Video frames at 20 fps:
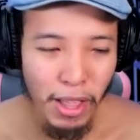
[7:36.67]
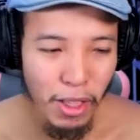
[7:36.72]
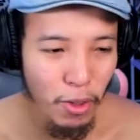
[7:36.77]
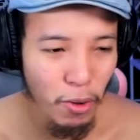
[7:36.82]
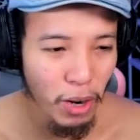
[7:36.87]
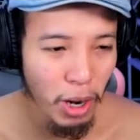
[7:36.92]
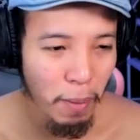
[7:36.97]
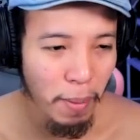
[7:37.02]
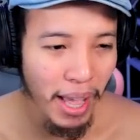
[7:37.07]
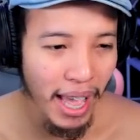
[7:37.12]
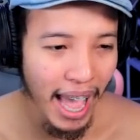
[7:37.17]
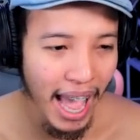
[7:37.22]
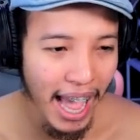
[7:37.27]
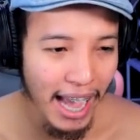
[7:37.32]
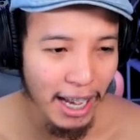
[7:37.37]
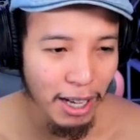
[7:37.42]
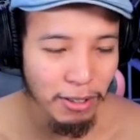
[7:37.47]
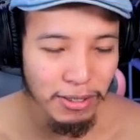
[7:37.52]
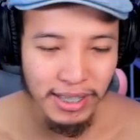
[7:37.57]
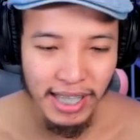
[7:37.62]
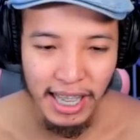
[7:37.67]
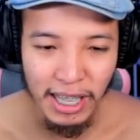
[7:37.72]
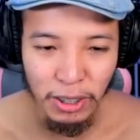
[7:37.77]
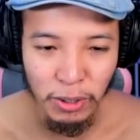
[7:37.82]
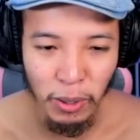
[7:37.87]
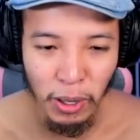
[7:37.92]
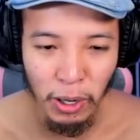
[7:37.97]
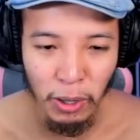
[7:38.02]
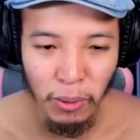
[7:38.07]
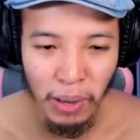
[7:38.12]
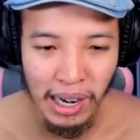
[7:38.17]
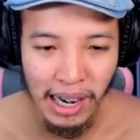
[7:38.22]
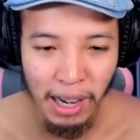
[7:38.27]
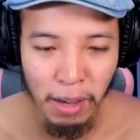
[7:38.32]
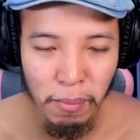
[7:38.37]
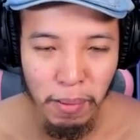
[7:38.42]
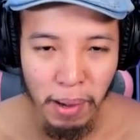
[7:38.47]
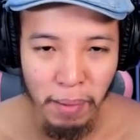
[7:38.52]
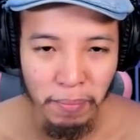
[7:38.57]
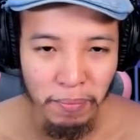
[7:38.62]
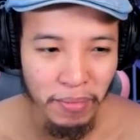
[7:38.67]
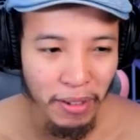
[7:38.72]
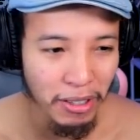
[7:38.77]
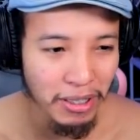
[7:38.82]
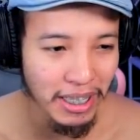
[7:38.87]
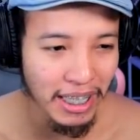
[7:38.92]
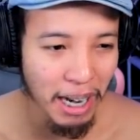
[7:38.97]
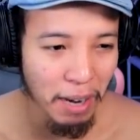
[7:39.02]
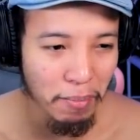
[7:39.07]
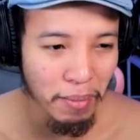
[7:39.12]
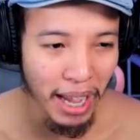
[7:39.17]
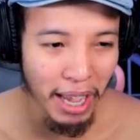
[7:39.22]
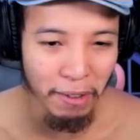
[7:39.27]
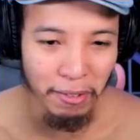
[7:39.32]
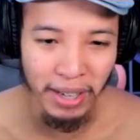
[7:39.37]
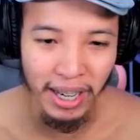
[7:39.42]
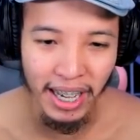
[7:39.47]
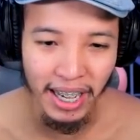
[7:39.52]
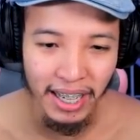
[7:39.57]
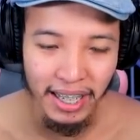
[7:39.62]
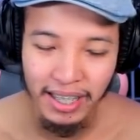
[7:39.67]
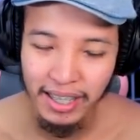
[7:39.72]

อยู่เราไปฆ่าเขา4 ตัวรวดแล้วแบบเขาจะทำไงวะเนี่ย